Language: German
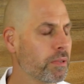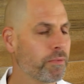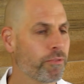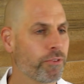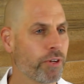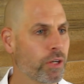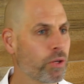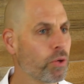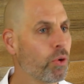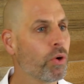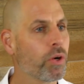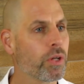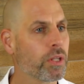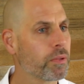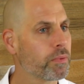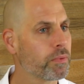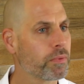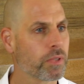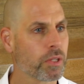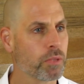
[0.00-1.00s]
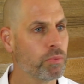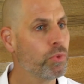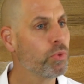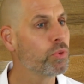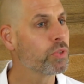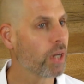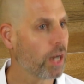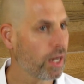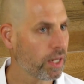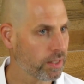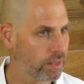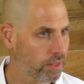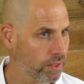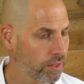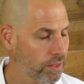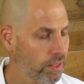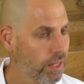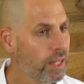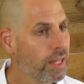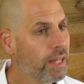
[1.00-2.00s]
vergorenen Gemüseart drin.